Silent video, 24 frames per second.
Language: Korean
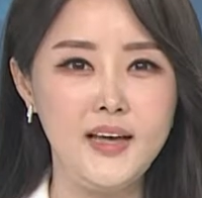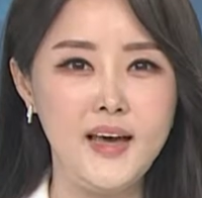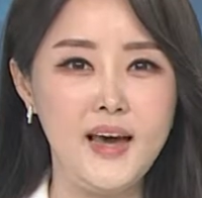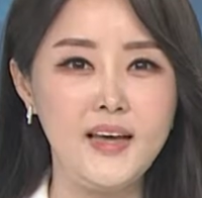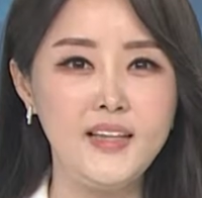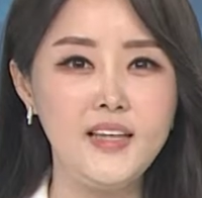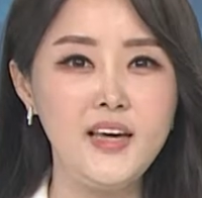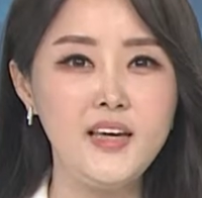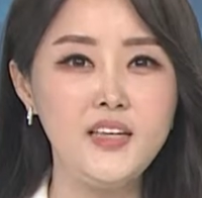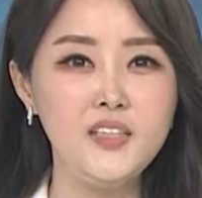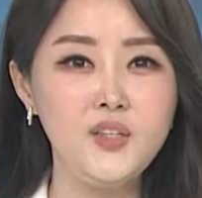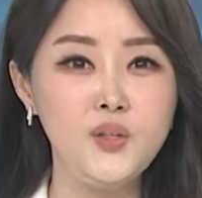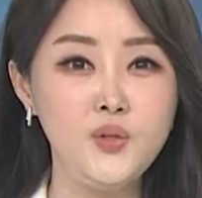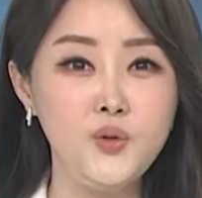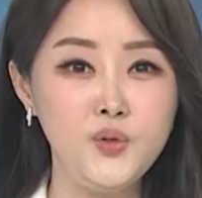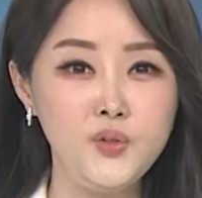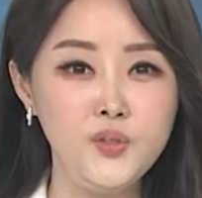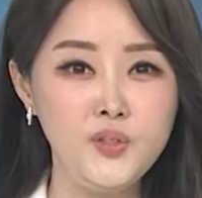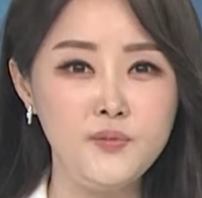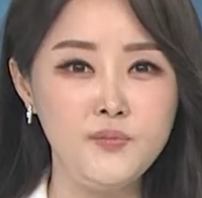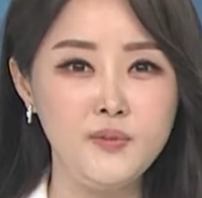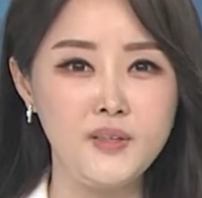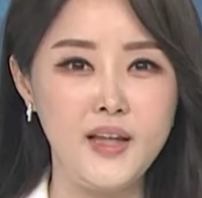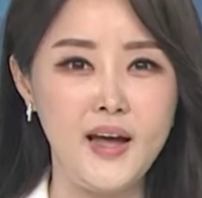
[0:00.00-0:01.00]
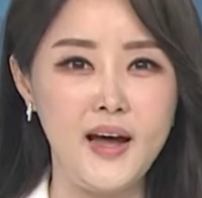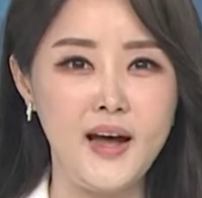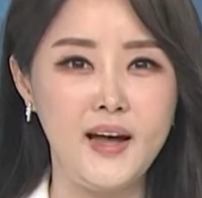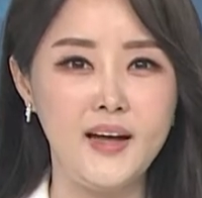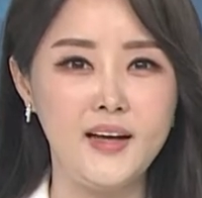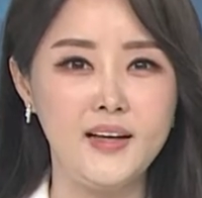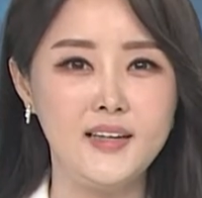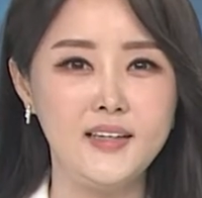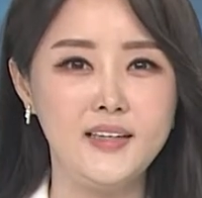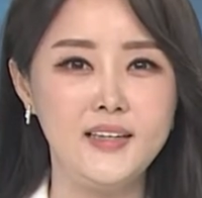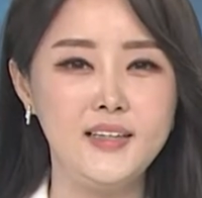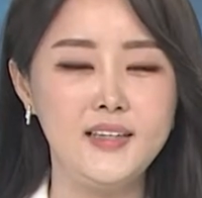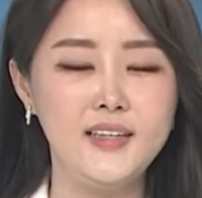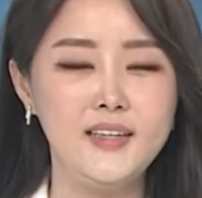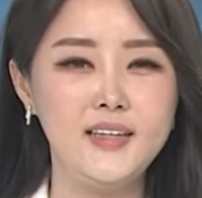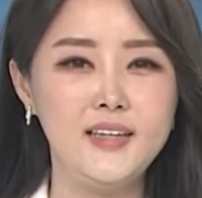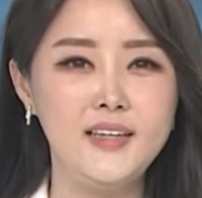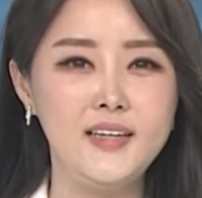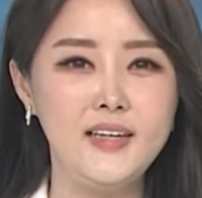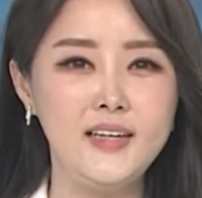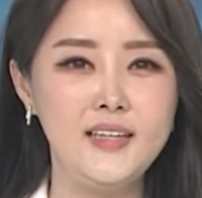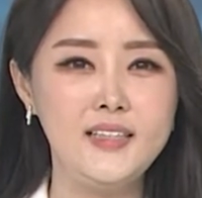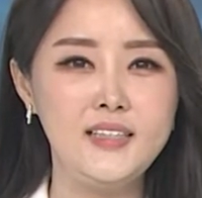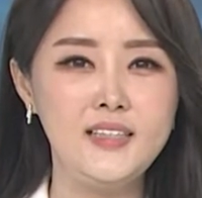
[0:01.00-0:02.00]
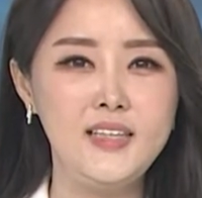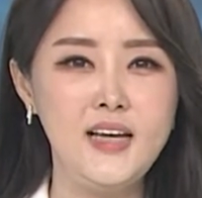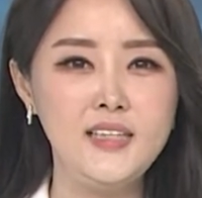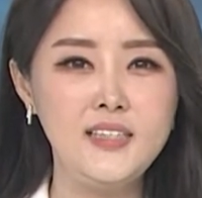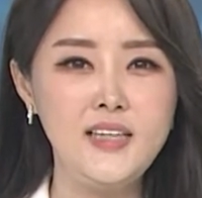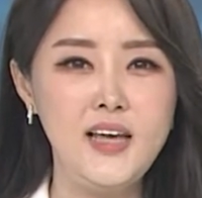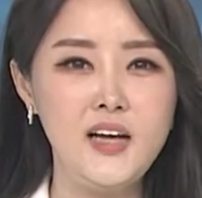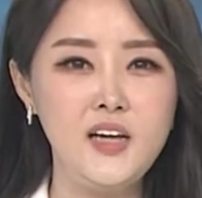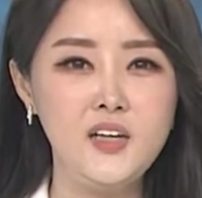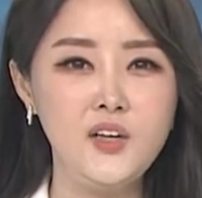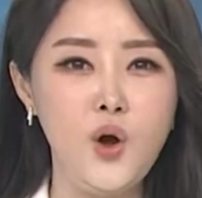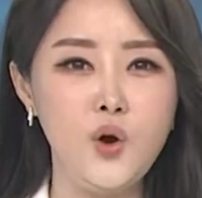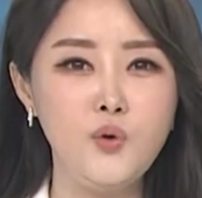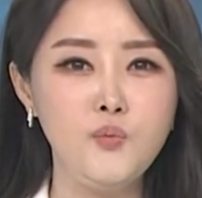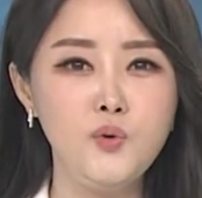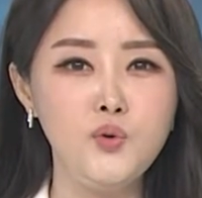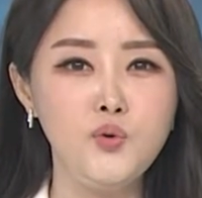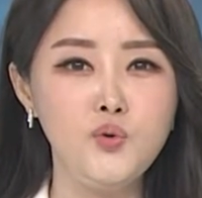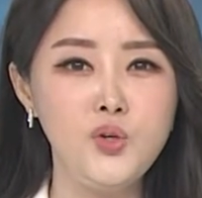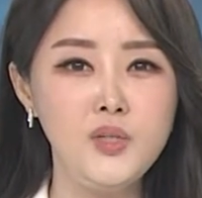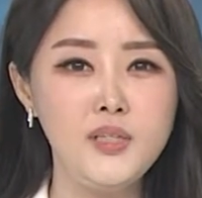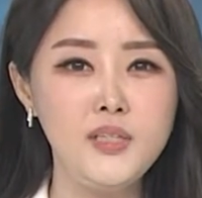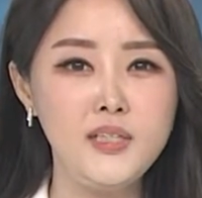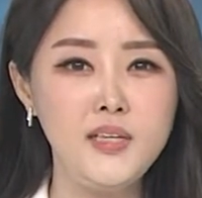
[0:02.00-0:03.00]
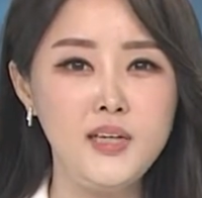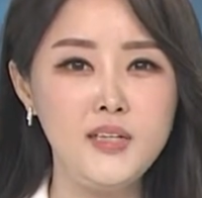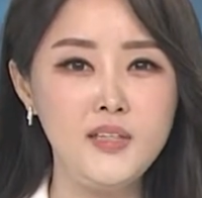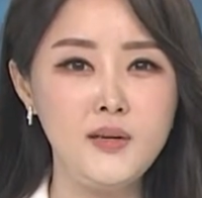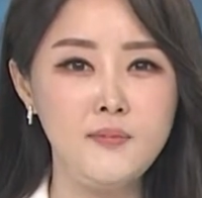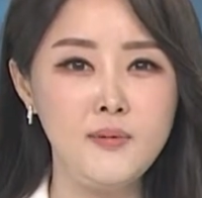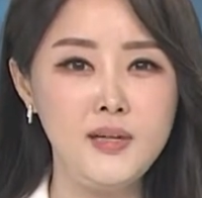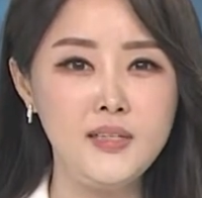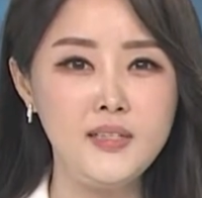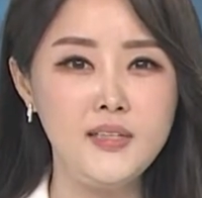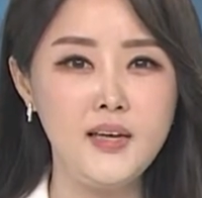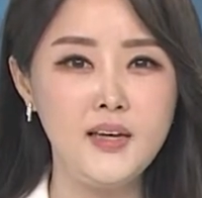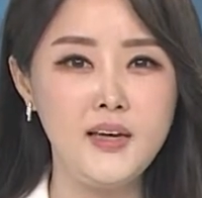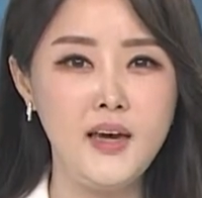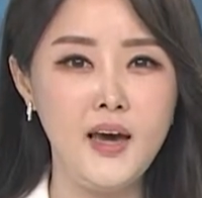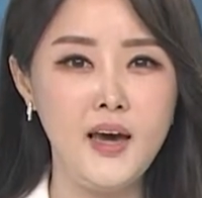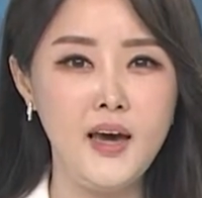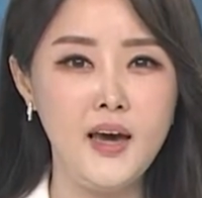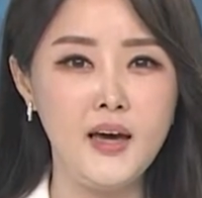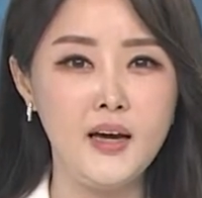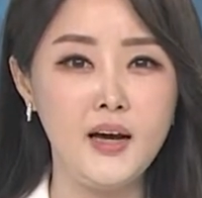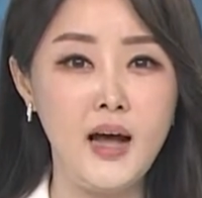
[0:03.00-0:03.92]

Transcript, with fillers: NH 뉴스입니다. 지난 4일 경북 울진에서 발생해